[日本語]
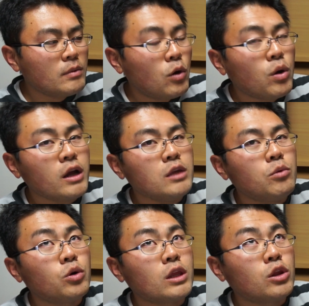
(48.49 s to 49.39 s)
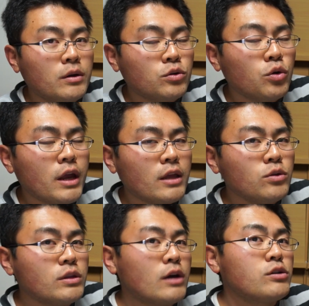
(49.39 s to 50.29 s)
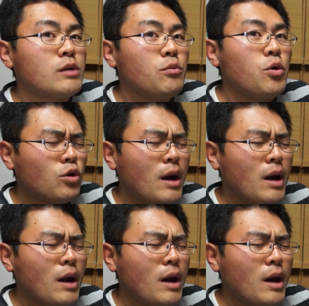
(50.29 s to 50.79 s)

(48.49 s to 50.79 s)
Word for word: まあ、他にも、例えば、ロケンの作者も、